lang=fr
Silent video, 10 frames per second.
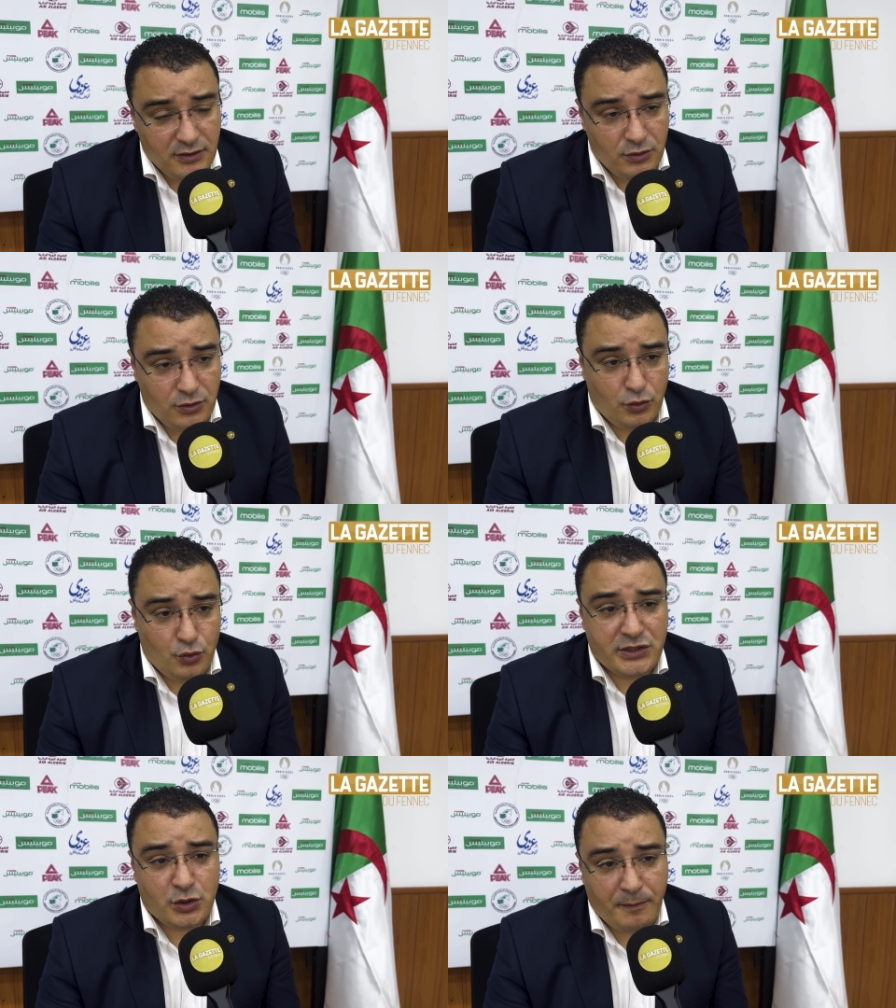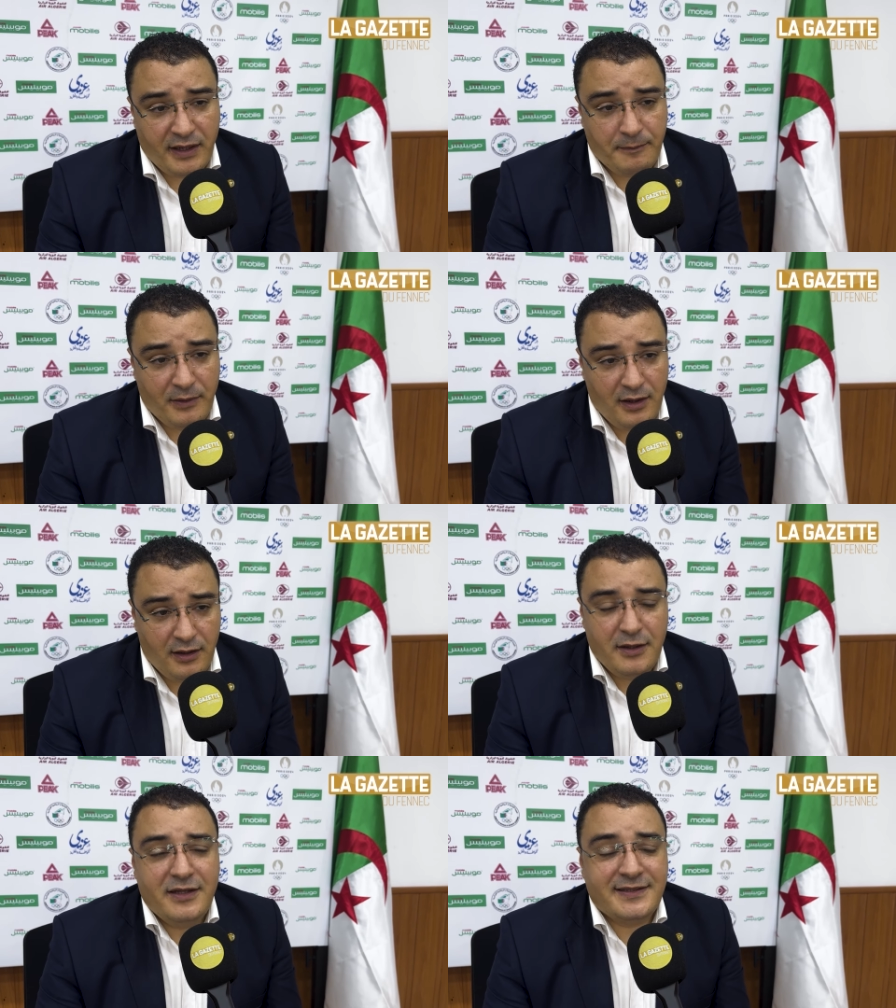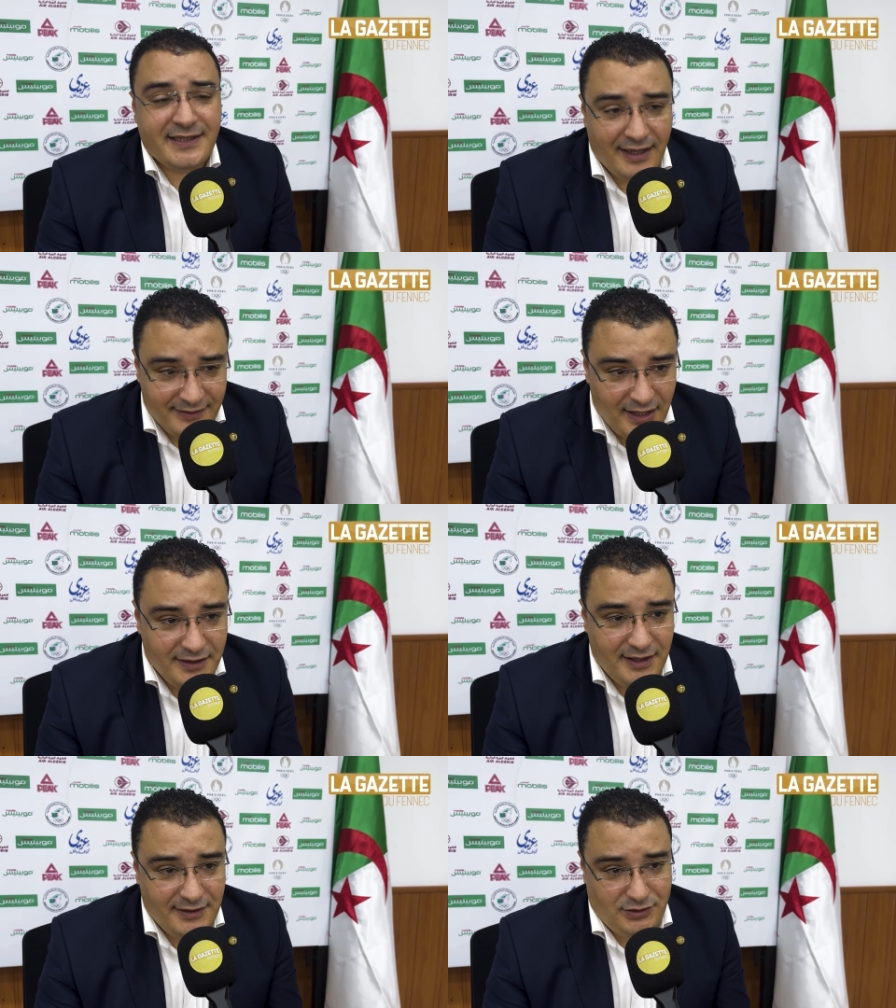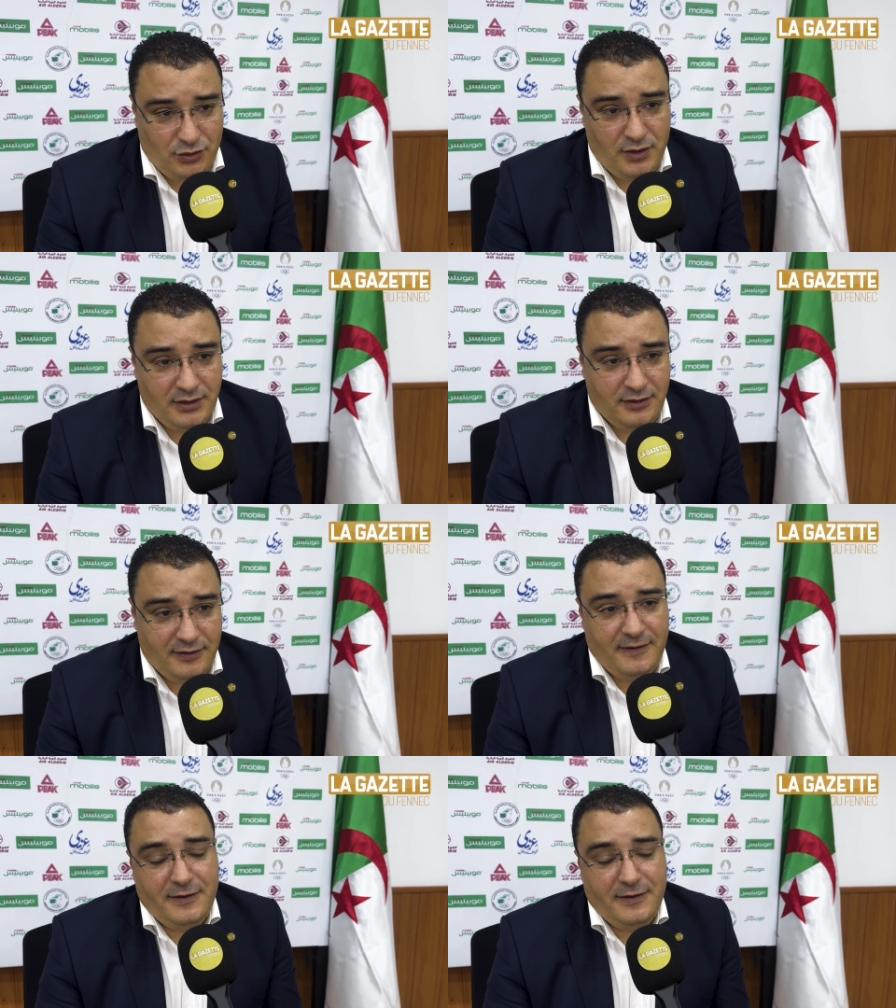Euh, où ils se préparent. C'est la dernière ligne droite.